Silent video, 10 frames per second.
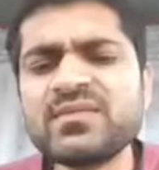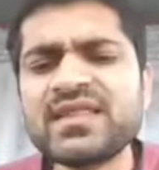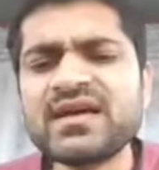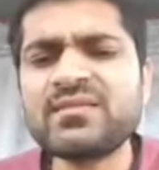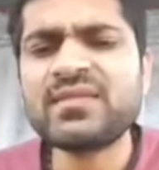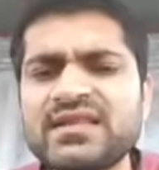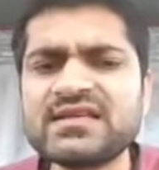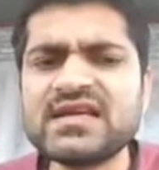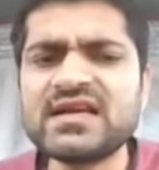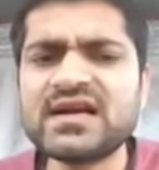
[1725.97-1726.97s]
बाद अगर बात किया
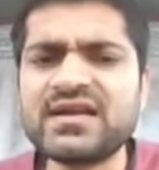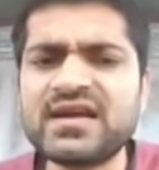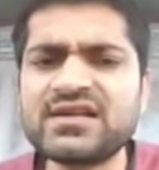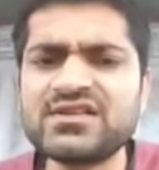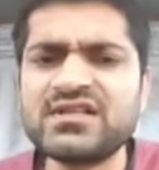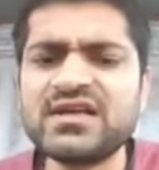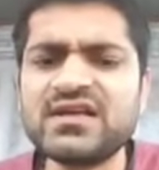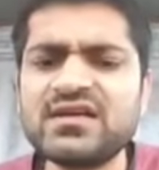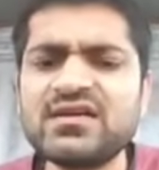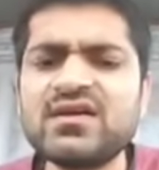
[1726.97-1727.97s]
जाए कन्या राशि की
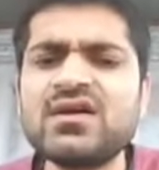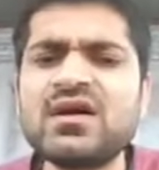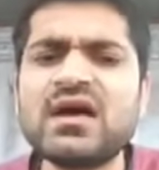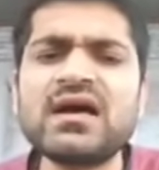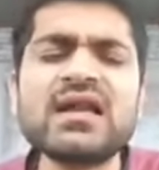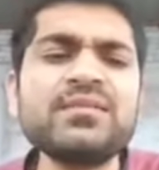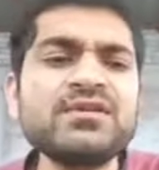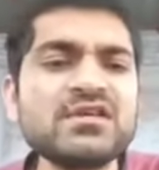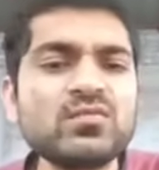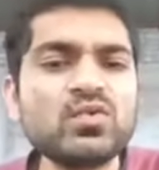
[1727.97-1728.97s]
देखिए अगर
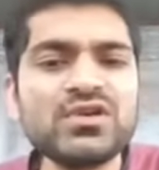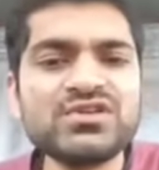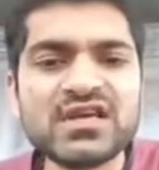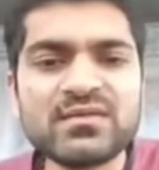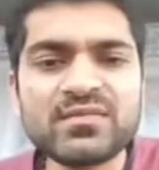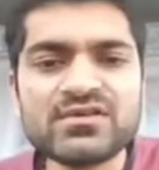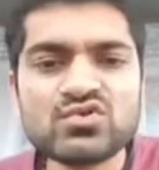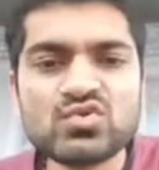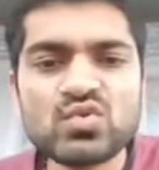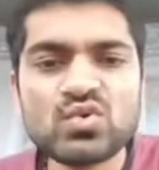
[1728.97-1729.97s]
आपकी जन्म कुंडली छः नंबर से
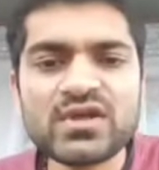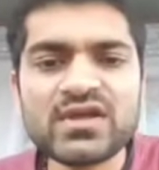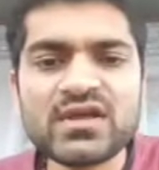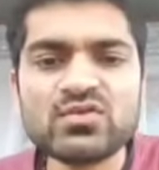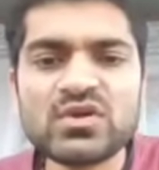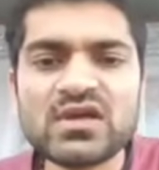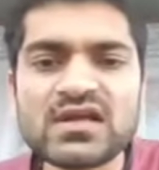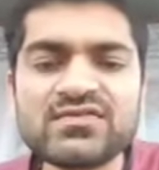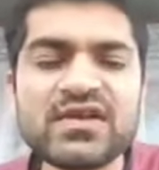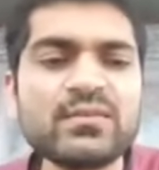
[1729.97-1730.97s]
शुरू हो रही है तो ये
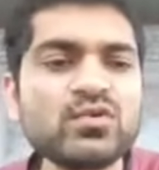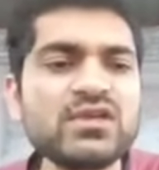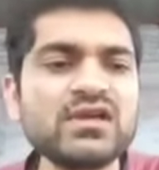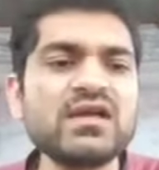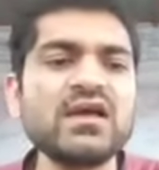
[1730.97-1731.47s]
राशिफल आपको देखना है